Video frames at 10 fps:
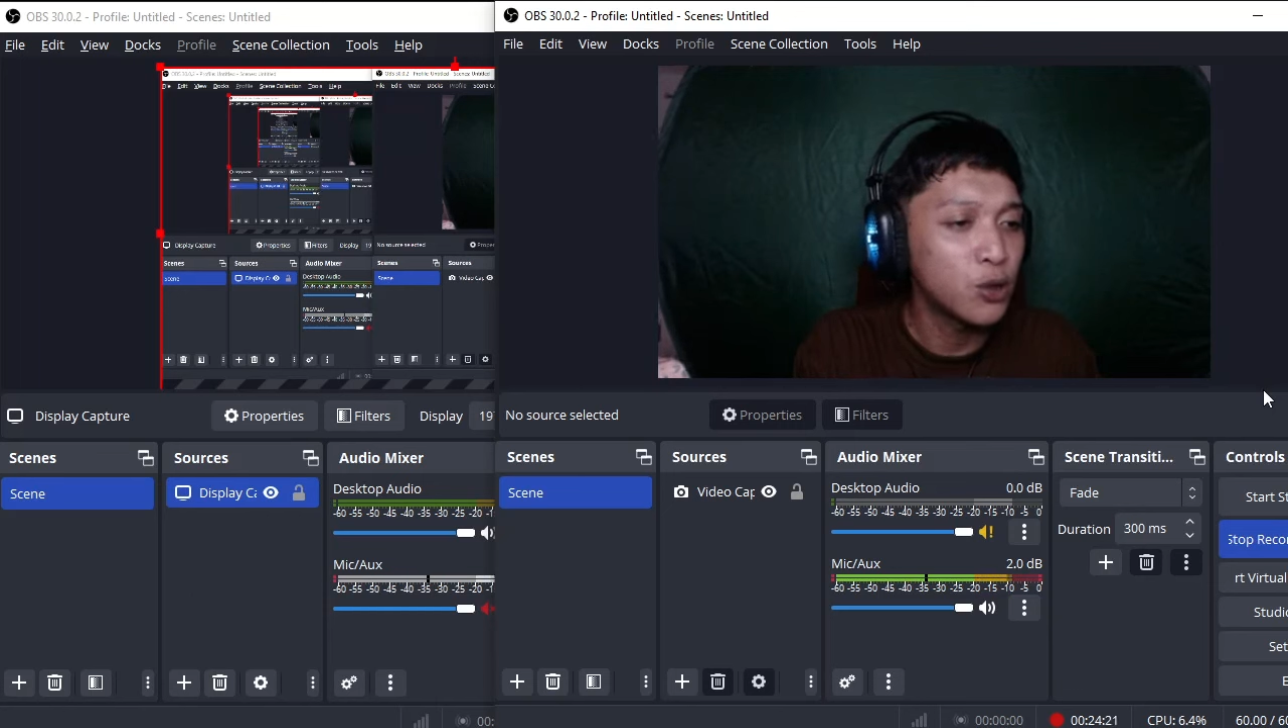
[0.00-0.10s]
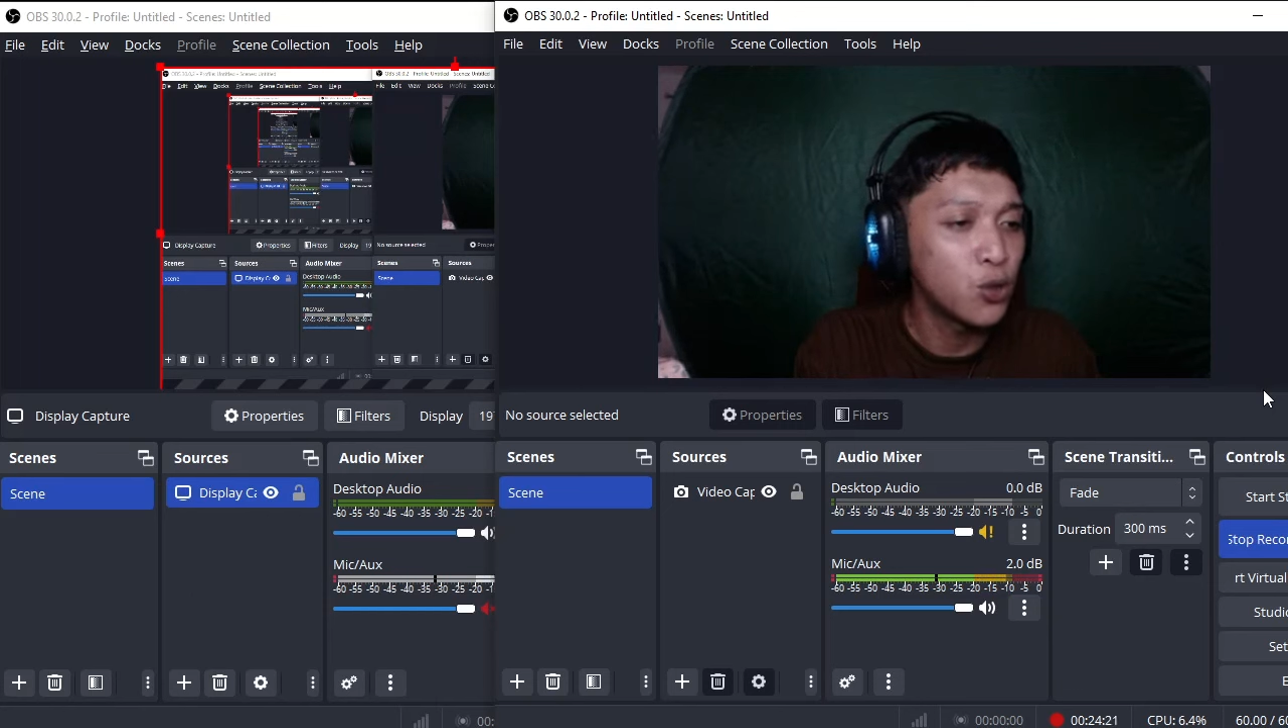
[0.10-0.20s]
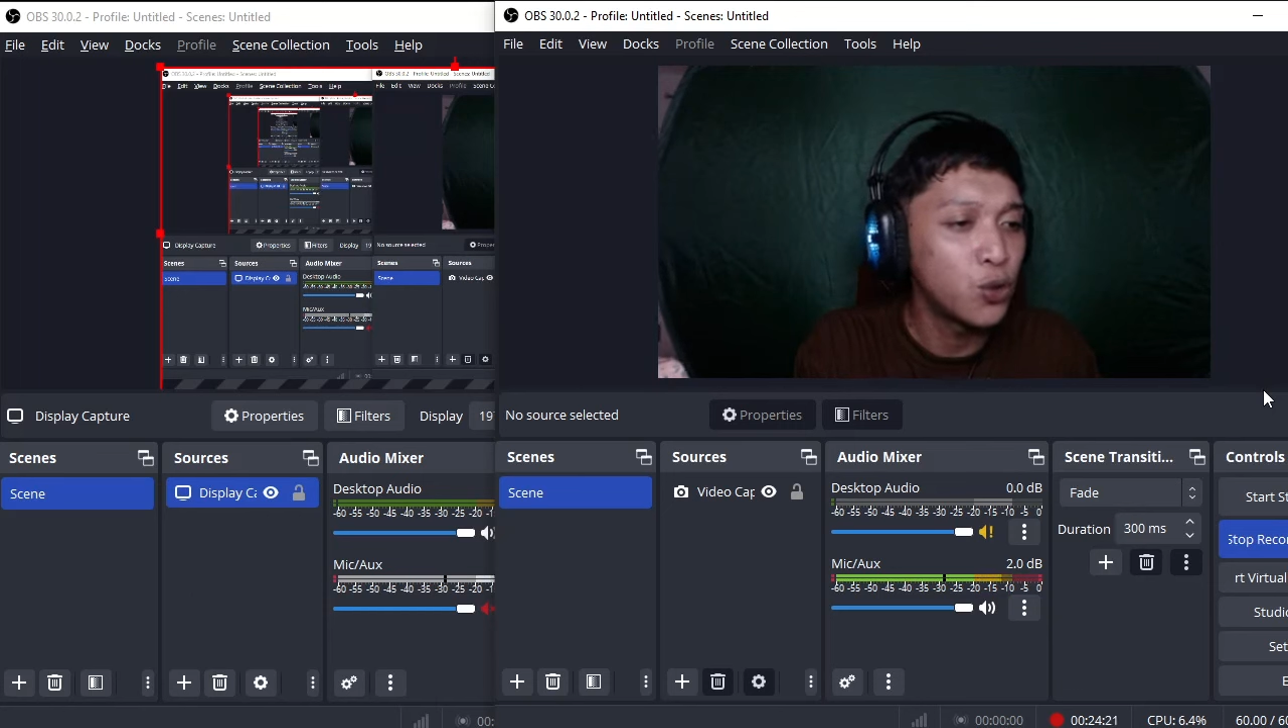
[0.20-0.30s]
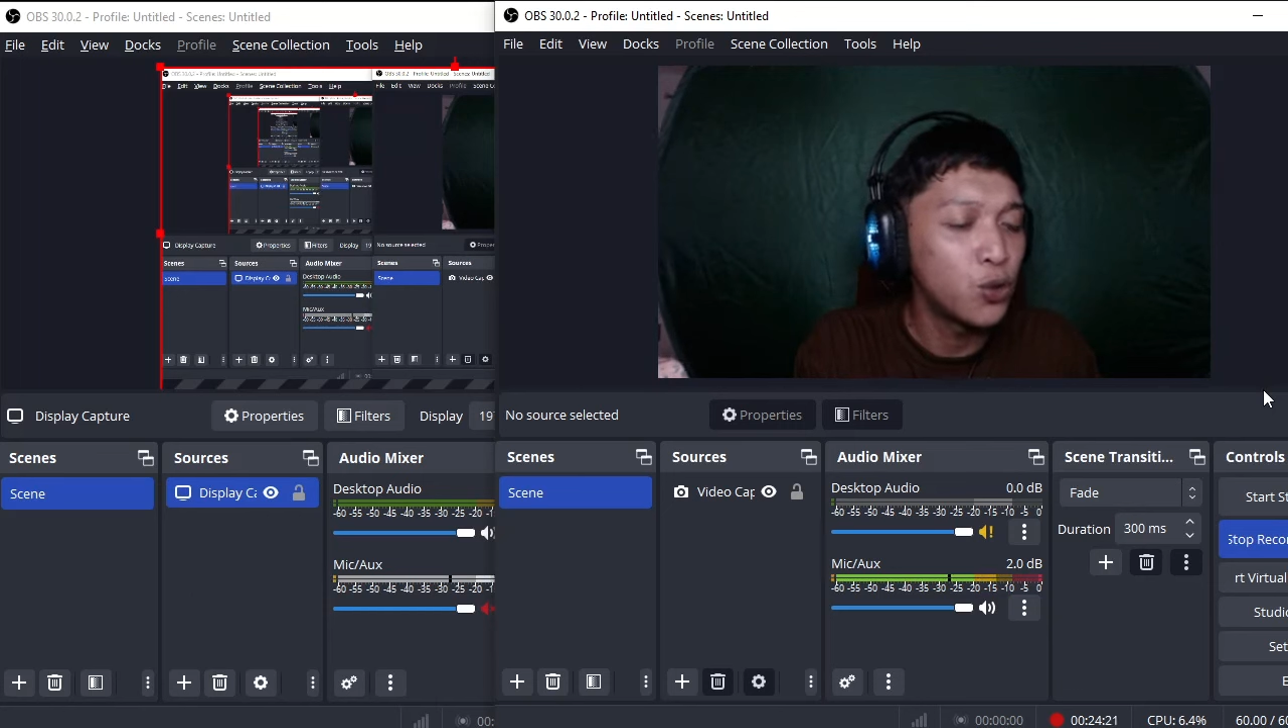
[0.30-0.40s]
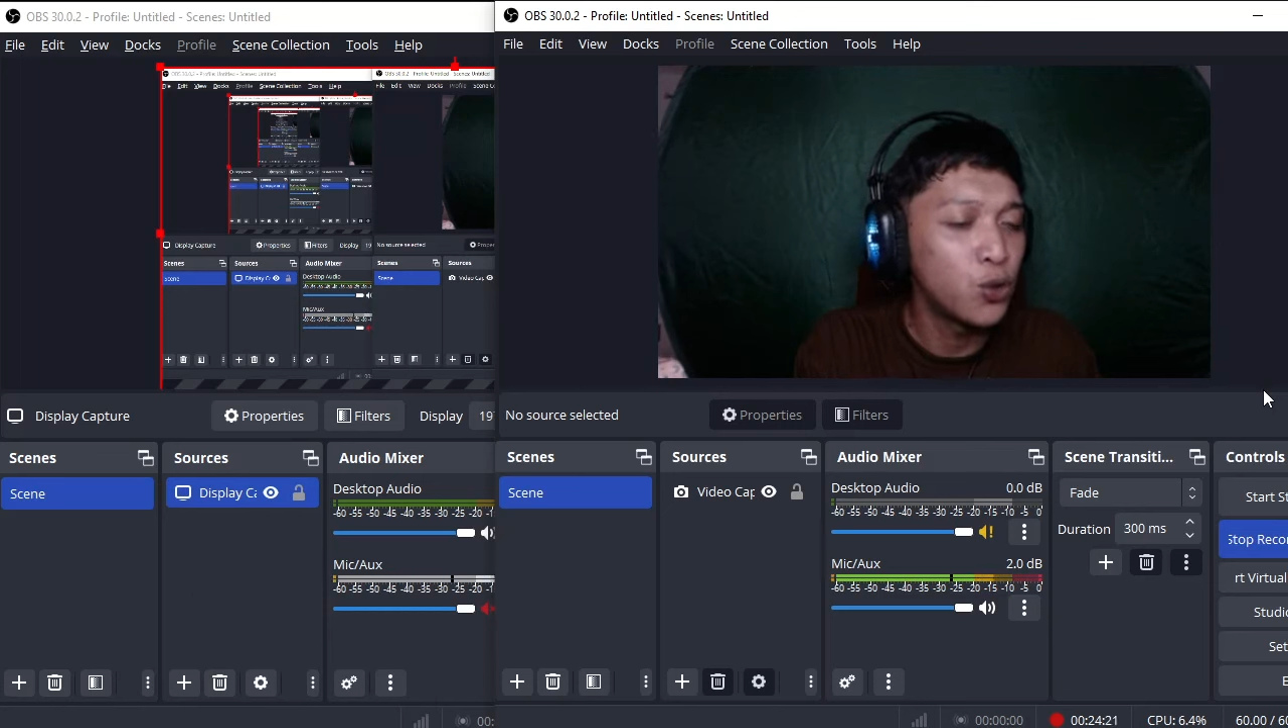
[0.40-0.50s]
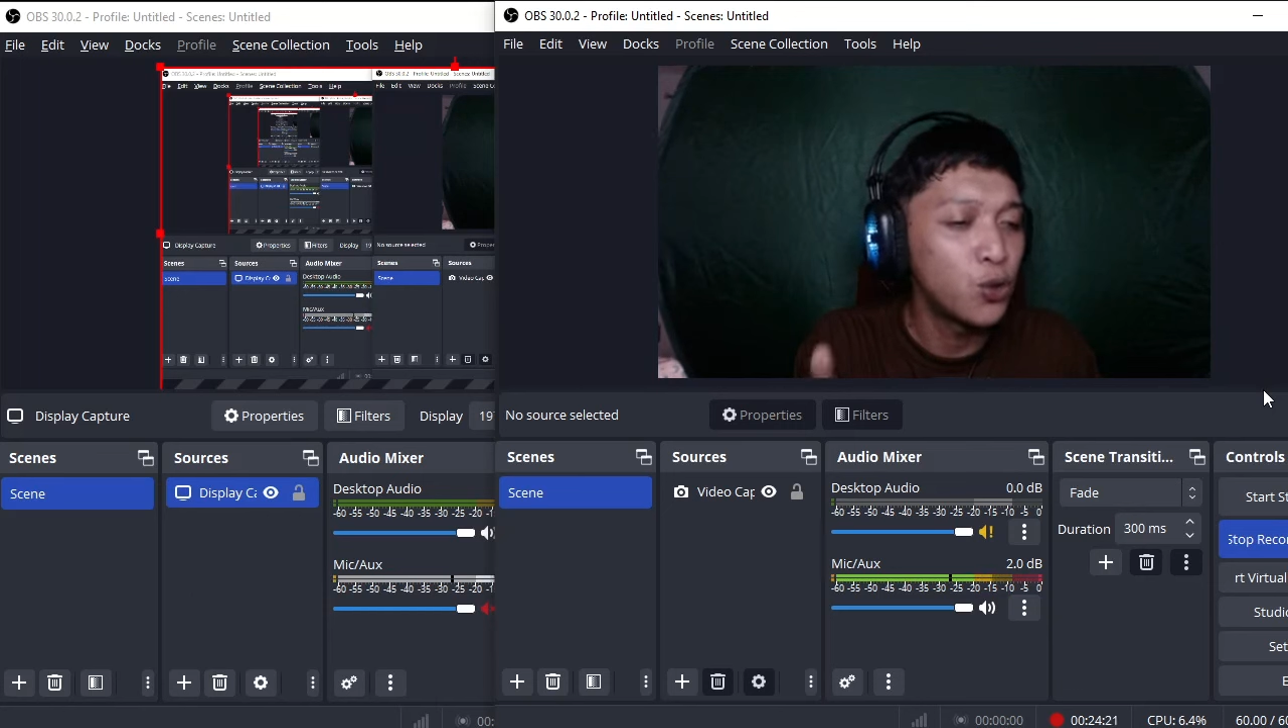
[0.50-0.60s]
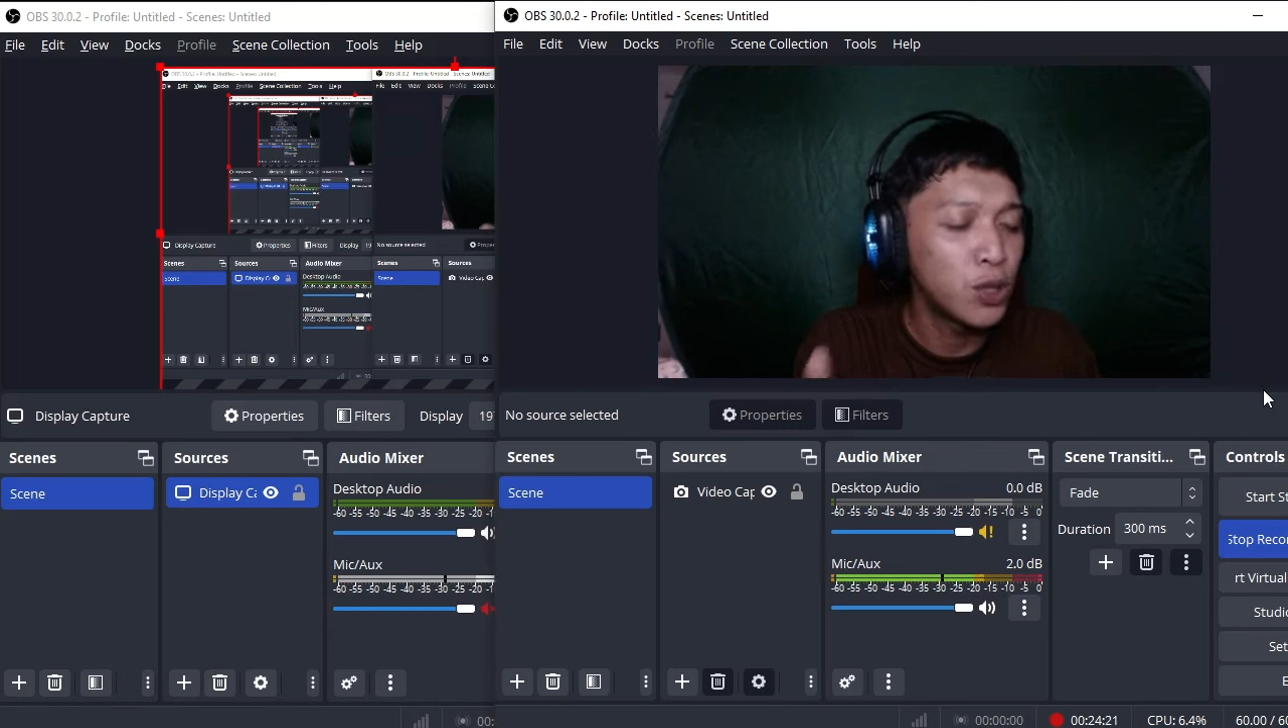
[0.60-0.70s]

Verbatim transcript: to